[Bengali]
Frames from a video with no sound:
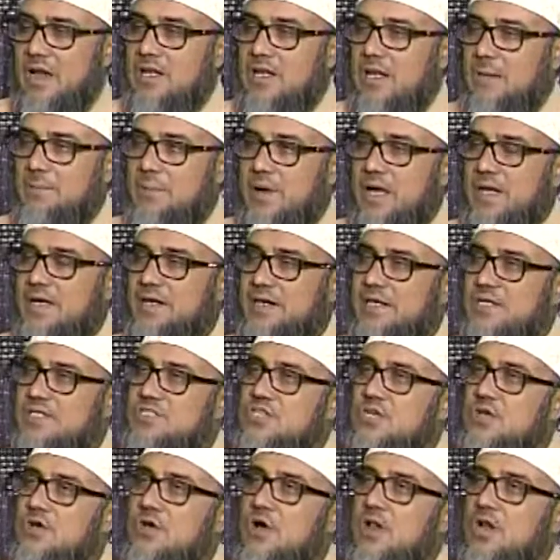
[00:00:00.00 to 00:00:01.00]
আল্লাহ পাকের
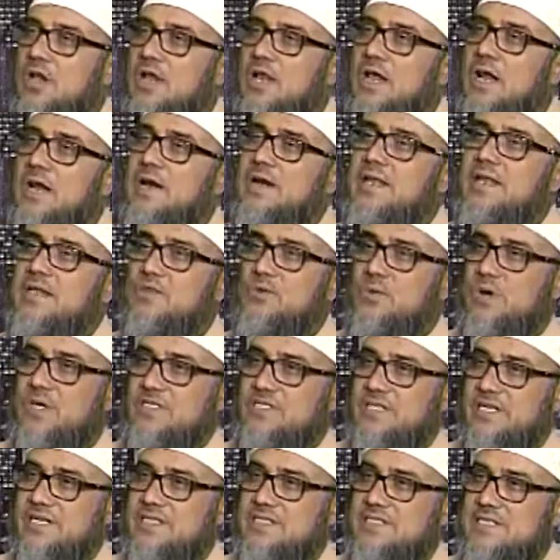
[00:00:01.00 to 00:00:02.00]
কাছে কল্যাণের
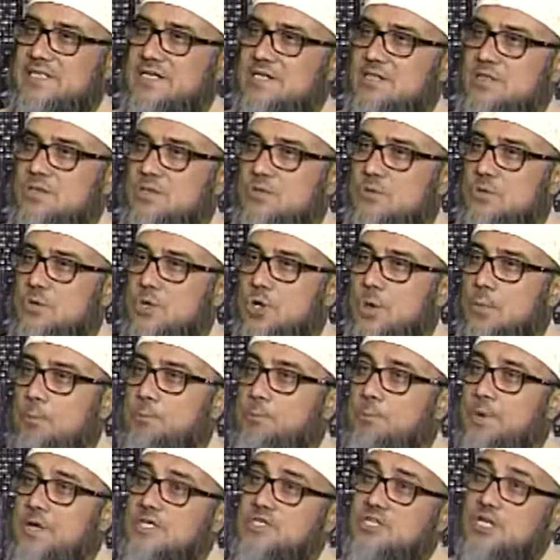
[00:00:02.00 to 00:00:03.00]
দোয়া চেয়েছেন আচ্ছা।
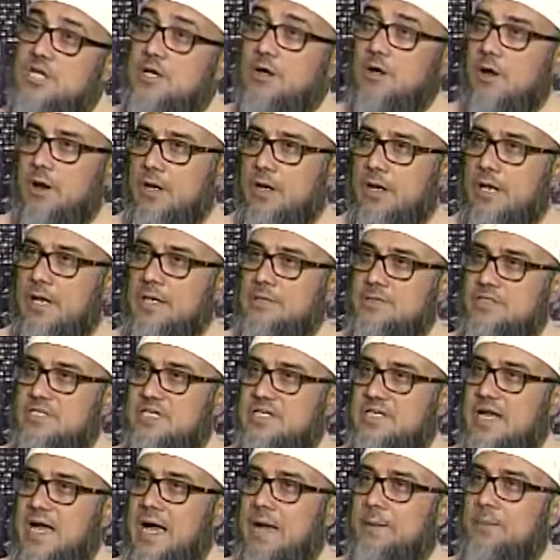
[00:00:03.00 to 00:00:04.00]
বেশি কল্যাণ
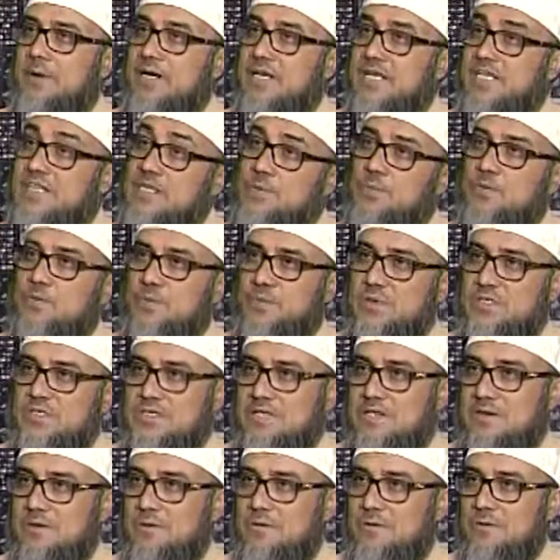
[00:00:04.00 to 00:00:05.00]
যেটা আমার ইতিপূর্বে
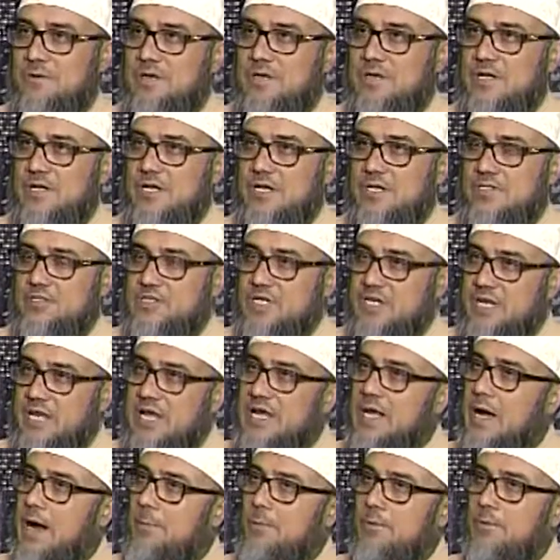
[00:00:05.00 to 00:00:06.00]
ছিল যে
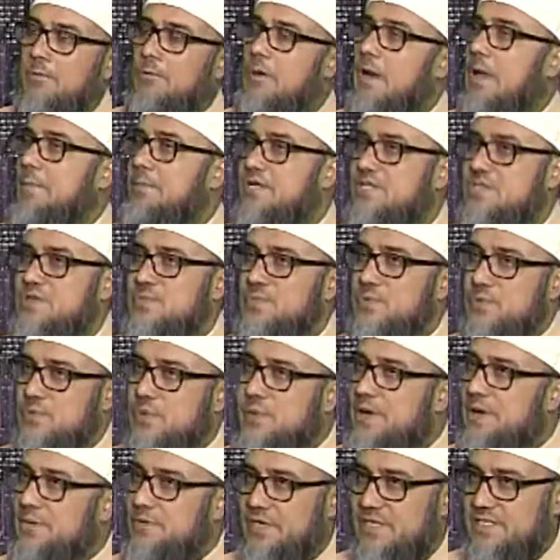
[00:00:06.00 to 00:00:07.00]
নেক আমলগুলো আমি
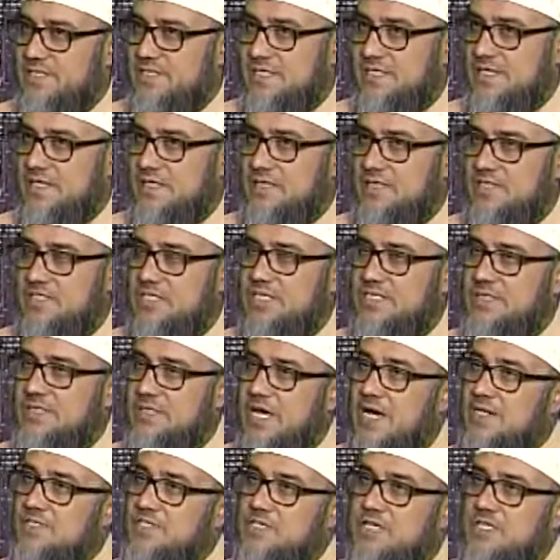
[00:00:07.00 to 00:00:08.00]
ইতিপূর্বে করেছি
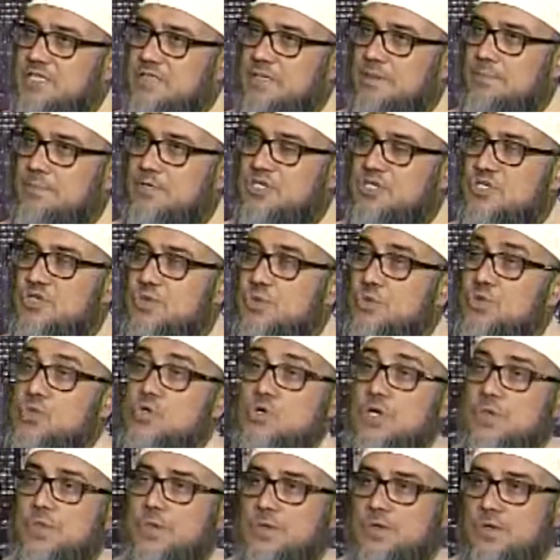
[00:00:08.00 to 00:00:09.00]
তার চাইতে বেশি
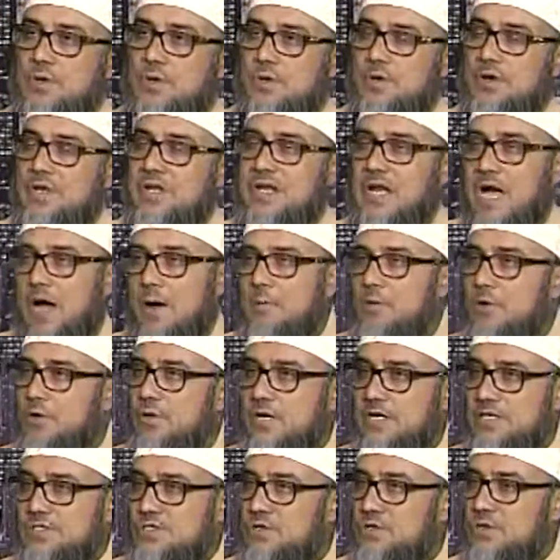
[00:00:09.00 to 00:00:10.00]
উন্নততর নেক
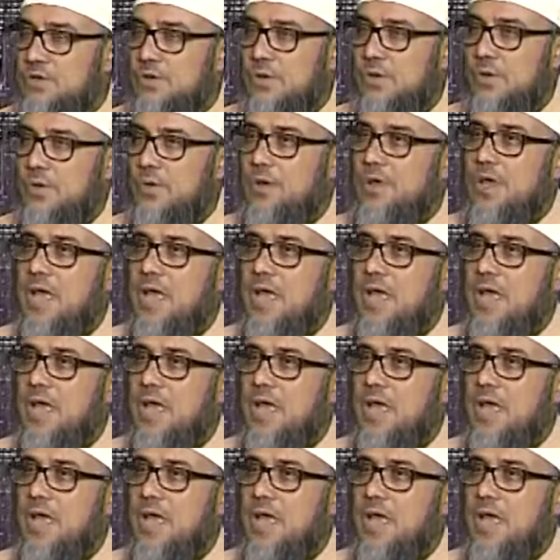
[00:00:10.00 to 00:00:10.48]
আমলের জন্য